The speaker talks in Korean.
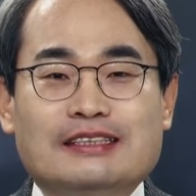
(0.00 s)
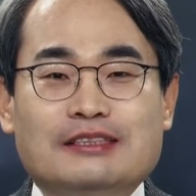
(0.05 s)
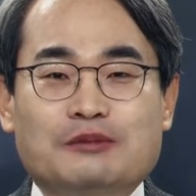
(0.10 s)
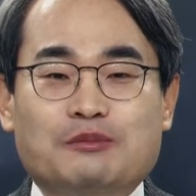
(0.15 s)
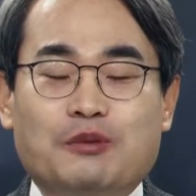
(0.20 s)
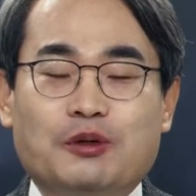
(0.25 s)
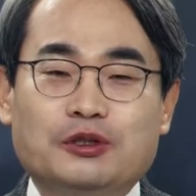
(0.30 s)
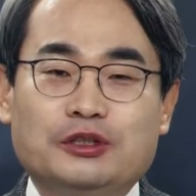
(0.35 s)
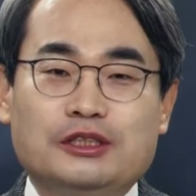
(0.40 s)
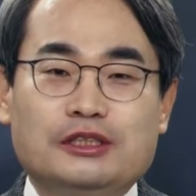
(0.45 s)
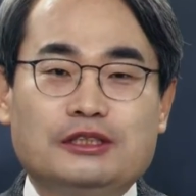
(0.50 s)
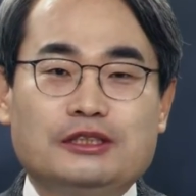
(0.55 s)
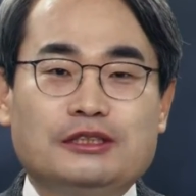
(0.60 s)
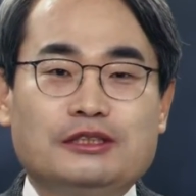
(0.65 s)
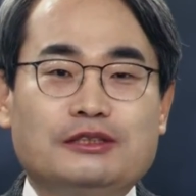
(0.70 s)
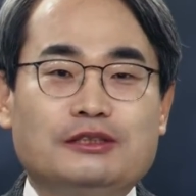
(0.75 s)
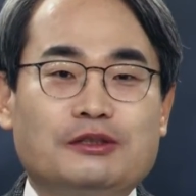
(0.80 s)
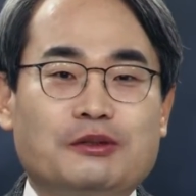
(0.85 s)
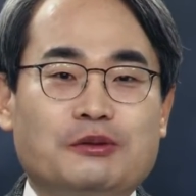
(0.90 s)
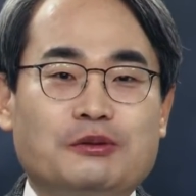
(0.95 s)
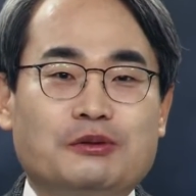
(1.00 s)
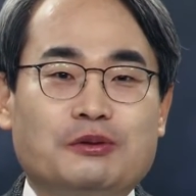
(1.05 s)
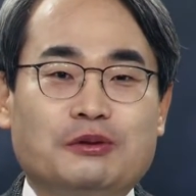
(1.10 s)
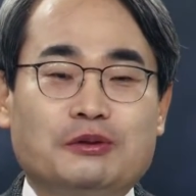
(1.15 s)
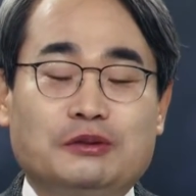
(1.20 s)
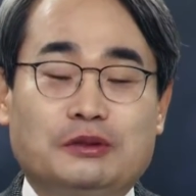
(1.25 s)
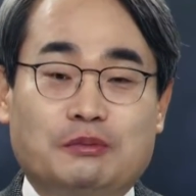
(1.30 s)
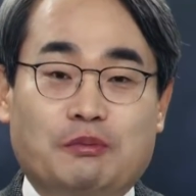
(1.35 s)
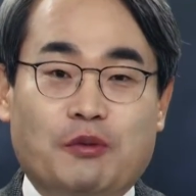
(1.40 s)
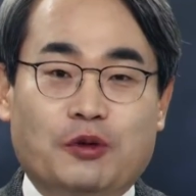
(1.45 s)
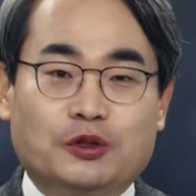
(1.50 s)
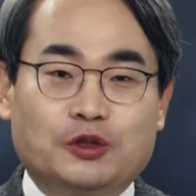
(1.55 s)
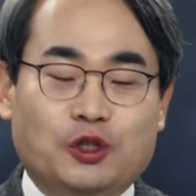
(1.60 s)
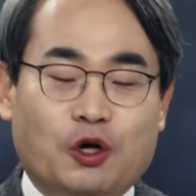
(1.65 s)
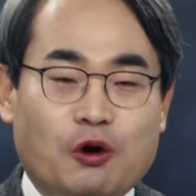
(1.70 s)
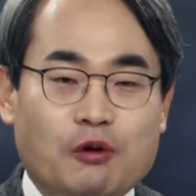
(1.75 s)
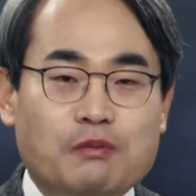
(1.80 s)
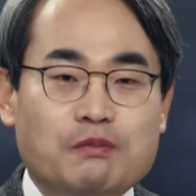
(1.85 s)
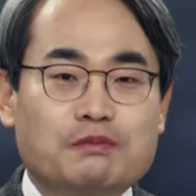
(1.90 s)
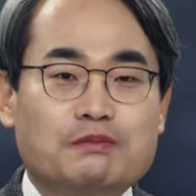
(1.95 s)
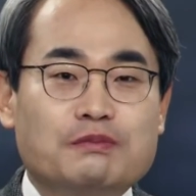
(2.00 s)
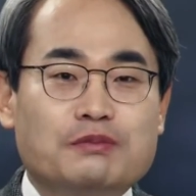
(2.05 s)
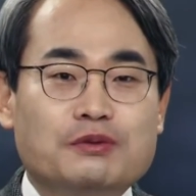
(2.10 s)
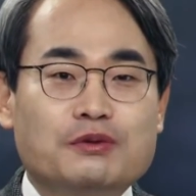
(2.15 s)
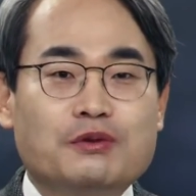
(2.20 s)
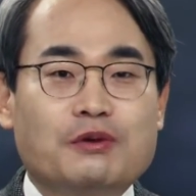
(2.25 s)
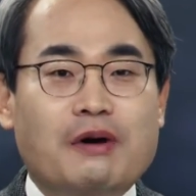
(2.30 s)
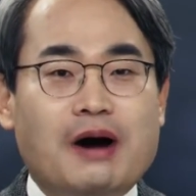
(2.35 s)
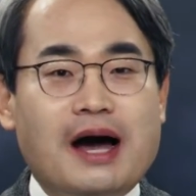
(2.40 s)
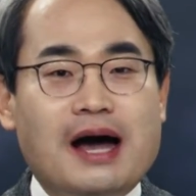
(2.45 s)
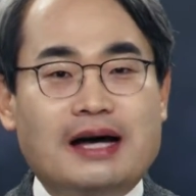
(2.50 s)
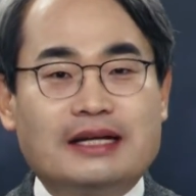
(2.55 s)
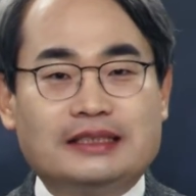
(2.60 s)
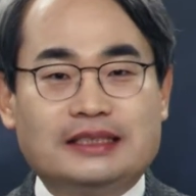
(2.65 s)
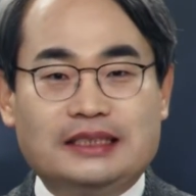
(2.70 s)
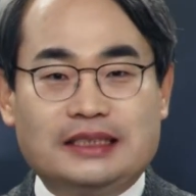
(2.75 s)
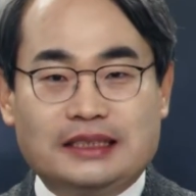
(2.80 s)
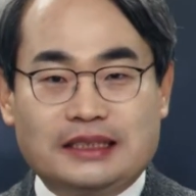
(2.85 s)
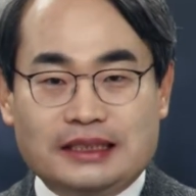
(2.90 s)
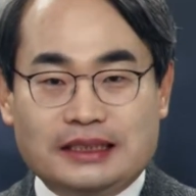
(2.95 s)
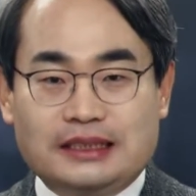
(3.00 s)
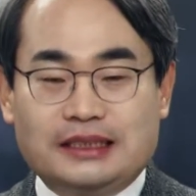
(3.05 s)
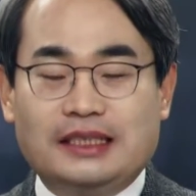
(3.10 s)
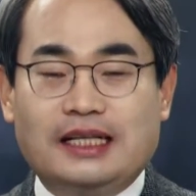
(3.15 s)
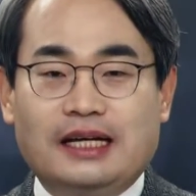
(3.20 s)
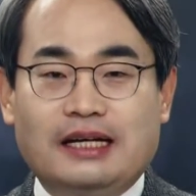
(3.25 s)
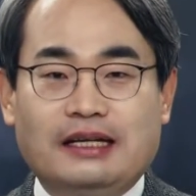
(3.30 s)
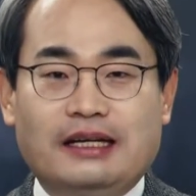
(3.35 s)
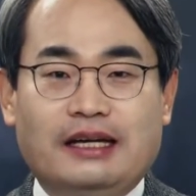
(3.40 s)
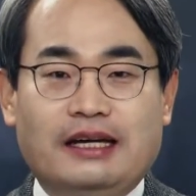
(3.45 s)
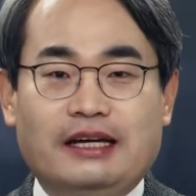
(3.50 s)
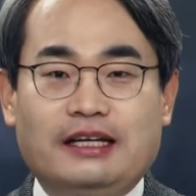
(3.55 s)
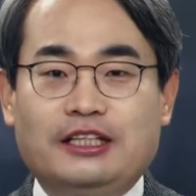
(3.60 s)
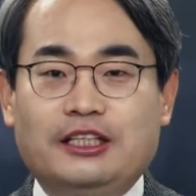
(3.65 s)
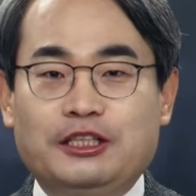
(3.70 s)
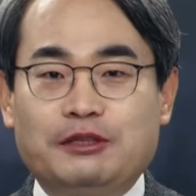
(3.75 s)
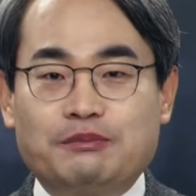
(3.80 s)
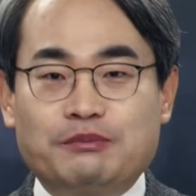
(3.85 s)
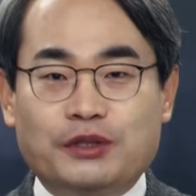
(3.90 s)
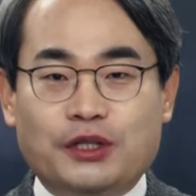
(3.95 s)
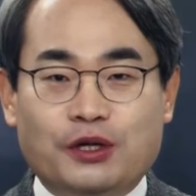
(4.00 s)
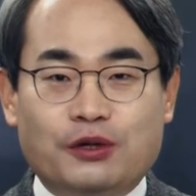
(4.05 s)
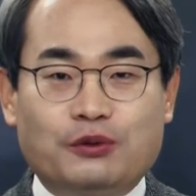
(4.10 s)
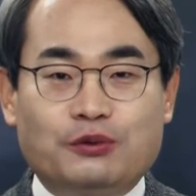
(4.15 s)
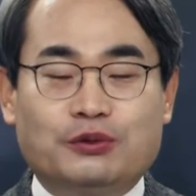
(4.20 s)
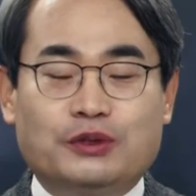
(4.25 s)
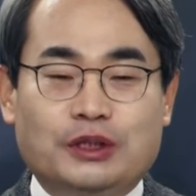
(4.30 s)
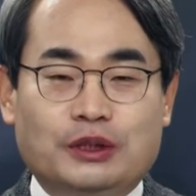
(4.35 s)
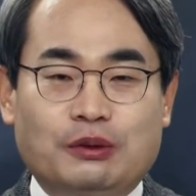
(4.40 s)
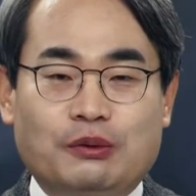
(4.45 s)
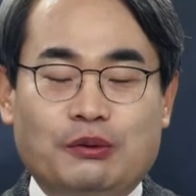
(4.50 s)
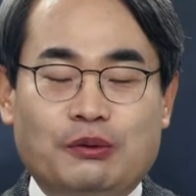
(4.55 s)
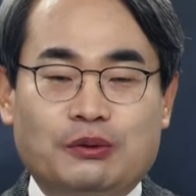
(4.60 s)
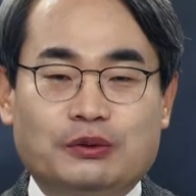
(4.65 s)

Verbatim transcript: 뭐 실질적으로 뭐 정부와 시장의 힘겨루기도